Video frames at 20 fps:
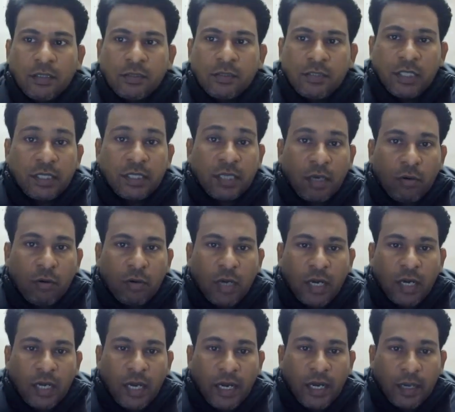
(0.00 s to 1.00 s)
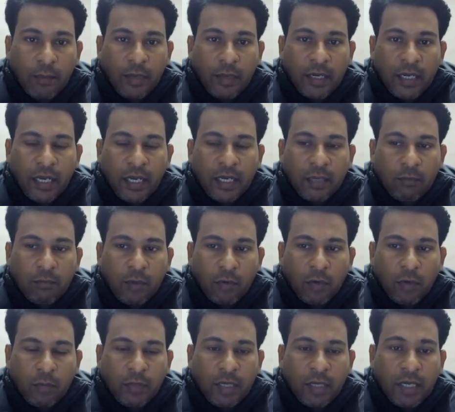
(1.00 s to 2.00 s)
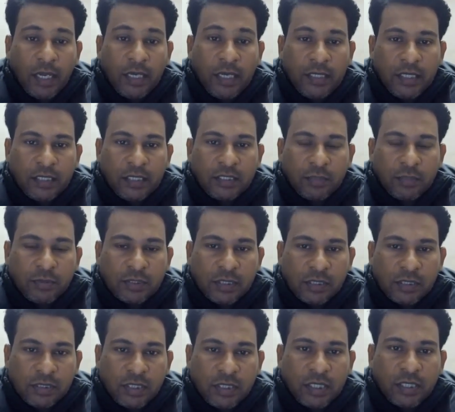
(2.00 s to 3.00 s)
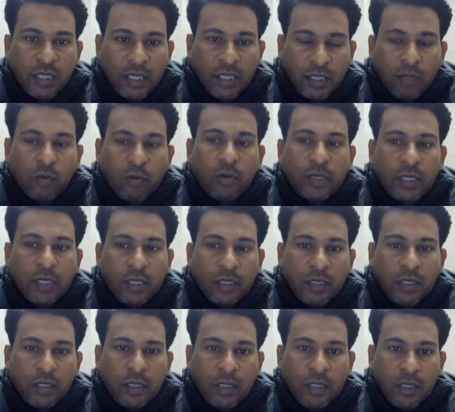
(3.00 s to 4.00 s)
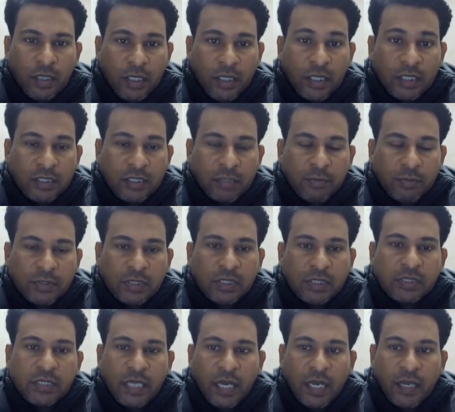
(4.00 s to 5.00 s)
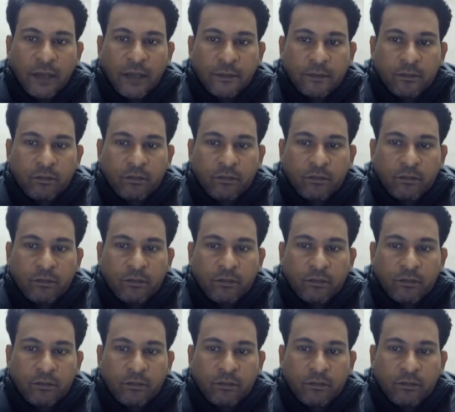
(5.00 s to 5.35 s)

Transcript: सीखना होगा अगर आगे बढ़ना है नंबर वन बनना है लीडरशिप स्किल्स सीखना ही होंगी लीडरशिप स्किल्स क्या है